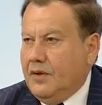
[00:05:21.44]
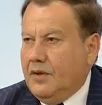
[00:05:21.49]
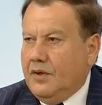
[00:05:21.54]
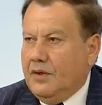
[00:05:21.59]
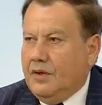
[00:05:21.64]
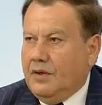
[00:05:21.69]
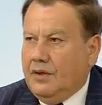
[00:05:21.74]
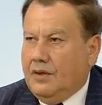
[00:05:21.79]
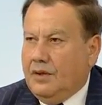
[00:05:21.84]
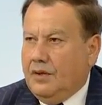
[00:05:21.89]

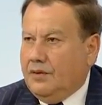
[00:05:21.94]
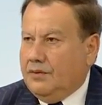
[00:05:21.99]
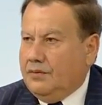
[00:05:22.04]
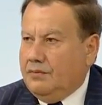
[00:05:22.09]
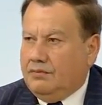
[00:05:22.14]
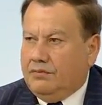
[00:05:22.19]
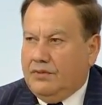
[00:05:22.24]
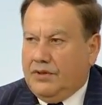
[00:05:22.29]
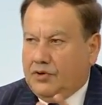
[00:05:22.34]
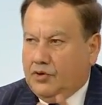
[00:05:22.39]
euh,
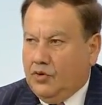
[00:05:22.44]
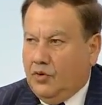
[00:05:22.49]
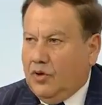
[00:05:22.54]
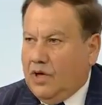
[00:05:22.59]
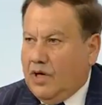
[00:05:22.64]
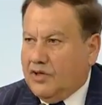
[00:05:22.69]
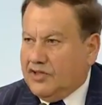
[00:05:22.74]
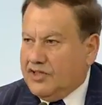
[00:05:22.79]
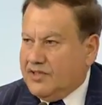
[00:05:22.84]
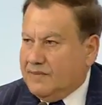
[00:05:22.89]
je peux vous
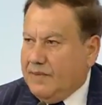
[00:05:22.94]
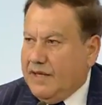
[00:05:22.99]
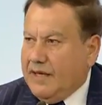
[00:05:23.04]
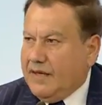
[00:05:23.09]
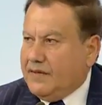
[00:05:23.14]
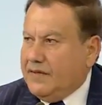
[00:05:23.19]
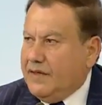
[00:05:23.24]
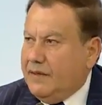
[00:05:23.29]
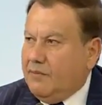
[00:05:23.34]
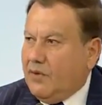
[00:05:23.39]
donner quelques
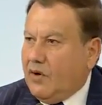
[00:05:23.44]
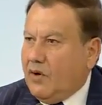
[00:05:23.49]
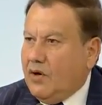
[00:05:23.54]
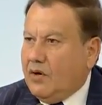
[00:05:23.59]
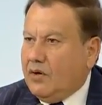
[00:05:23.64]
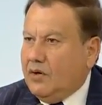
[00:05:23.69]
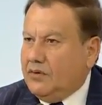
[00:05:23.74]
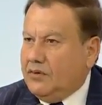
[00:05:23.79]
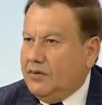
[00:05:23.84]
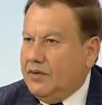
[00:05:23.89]
exemples. Bien
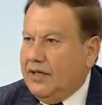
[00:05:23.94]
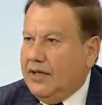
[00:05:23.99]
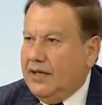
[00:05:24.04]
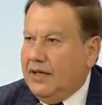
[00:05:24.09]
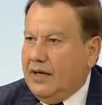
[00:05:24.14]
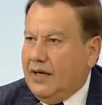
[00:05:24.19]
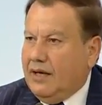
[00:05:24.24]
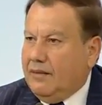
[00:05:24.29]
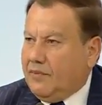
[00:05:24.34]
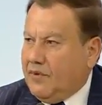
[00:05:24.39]
sûr, les deux
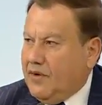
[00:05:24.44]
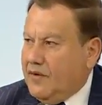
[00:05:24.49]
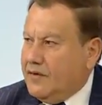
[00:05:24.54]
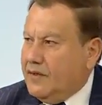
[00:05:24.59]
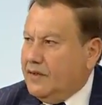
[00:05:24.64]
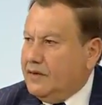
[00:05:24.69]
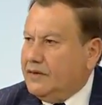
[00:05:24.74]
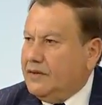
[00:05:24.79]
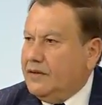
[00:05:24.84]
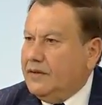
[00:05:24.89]
principales banques
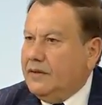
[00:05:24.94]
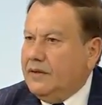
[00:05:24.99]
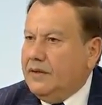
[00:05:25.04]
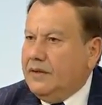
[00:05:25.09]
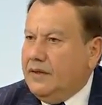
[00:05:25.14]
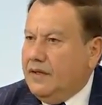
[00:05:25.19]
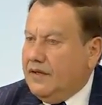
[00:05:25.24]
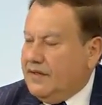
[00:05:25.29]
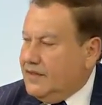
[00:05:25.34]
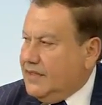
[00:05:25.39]
marocaines
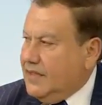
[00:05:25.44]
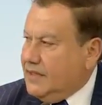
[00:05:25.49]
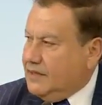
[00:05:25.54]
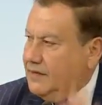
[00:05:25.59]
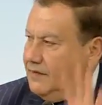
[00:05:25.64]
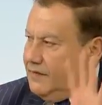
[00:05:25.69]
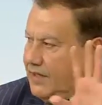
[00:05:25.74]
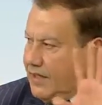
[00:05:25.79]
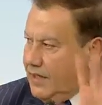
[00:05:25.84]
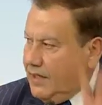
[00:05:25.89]
aujourd'hui sont
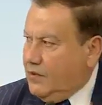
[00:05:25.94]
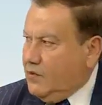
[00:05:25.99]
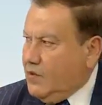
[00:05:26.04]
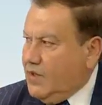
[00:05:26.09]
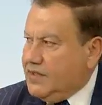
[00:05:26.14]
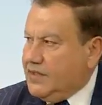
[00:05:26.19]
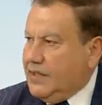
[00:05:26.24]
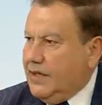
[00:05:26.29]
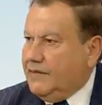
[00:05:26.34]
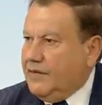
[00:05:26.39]

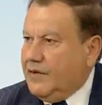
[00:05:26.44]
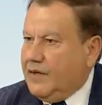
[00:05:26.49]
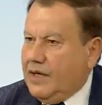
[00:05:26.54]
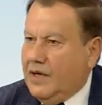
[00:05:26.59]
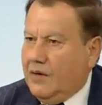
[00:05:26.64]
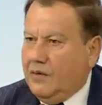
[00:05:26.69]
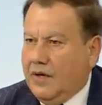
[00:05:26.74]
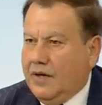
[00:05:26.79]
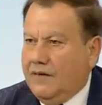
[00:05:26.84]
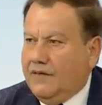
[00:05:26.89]
présentes
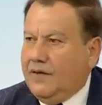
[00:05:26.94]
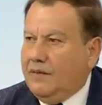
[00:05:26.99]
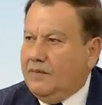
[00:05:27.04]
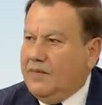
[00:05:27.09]
essentiellement en